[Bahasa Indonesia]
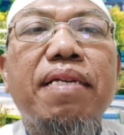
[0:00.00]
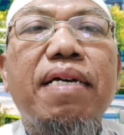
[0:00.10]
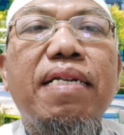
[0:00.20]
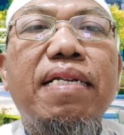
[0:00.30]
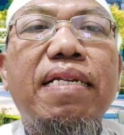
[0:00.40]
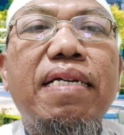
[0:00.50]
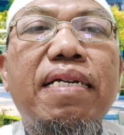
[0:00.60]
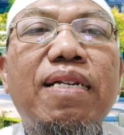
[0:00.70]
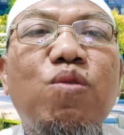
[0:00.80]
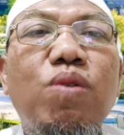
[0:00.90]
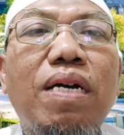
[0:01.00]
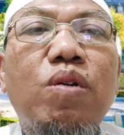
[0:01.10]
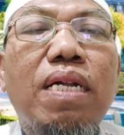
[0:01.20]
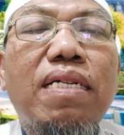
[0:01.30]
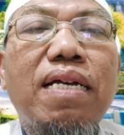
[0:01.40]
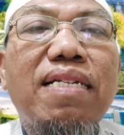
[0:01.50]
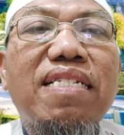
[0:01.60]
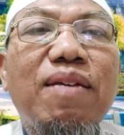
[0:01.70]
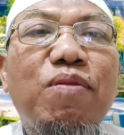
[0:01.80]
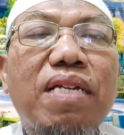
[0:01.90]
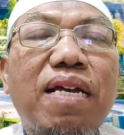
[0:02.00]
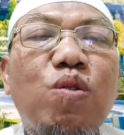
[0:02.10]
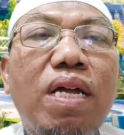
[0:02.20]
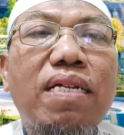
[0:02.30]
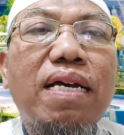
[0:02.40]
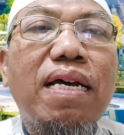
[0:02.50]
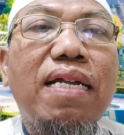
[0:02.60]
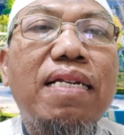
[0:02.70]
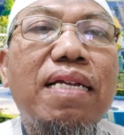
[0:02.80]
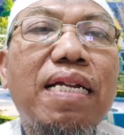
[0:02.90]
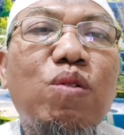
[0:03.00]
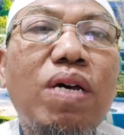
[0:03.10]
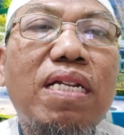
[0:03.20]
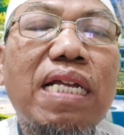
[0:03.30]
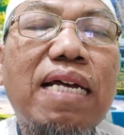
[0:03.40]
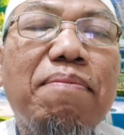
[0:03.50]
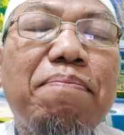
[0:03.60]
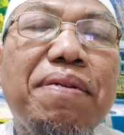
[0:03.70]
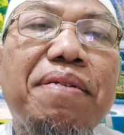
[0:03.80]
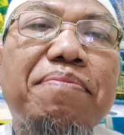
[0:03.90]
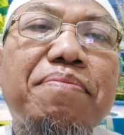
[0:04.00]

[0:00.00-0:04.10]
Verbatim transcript: ada dua keluarga sebutkan keluarga A dan keluarga B.